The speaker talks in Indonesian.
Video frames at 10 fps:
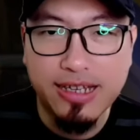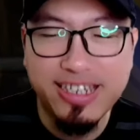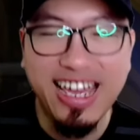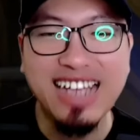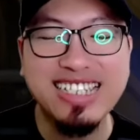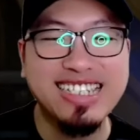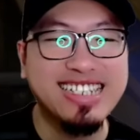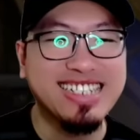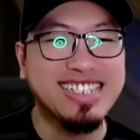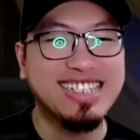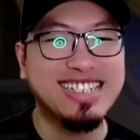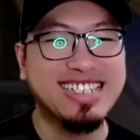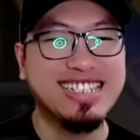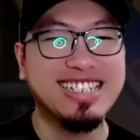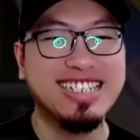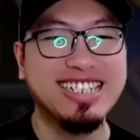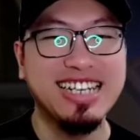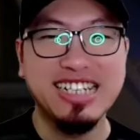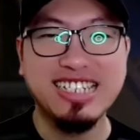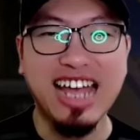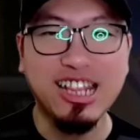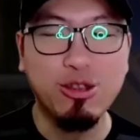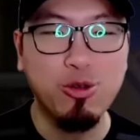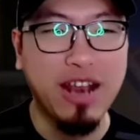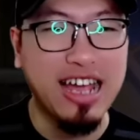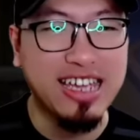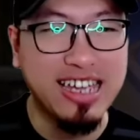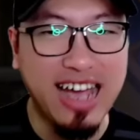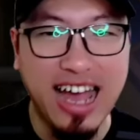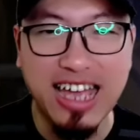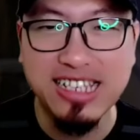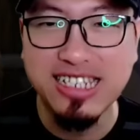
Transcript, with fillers: Yes! Satu lagi guys,